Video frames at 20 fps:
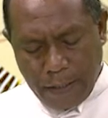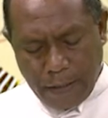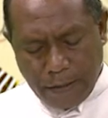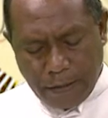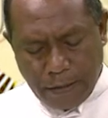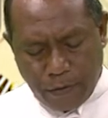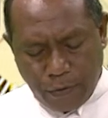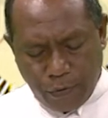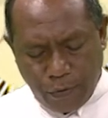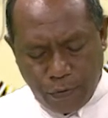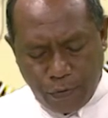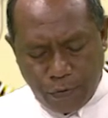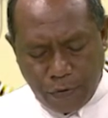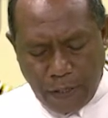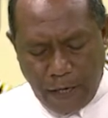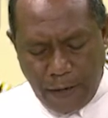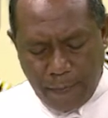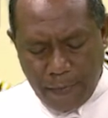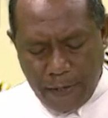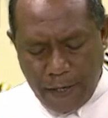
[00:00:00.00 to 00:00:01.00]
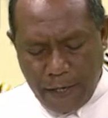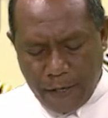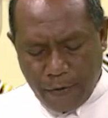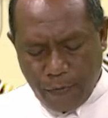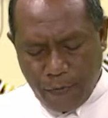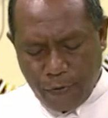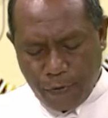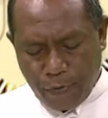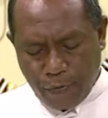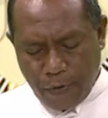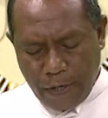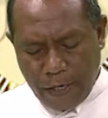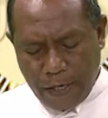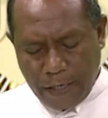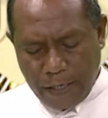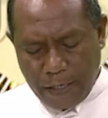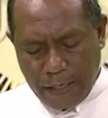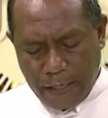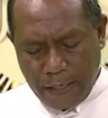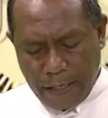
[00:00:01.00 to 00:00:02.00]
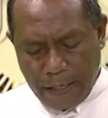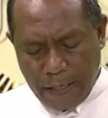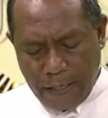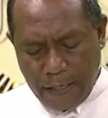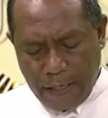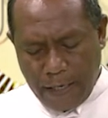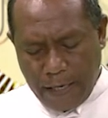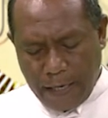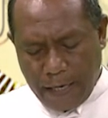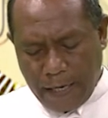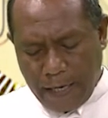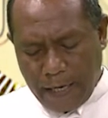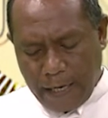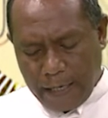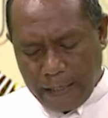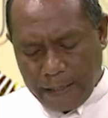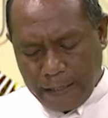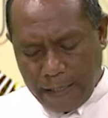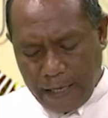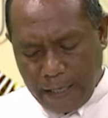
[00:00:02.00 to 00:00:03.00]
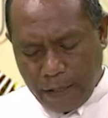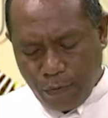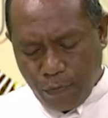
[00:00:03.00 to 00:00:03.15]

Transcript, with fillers: Jesus hamri kuituang iha tetuk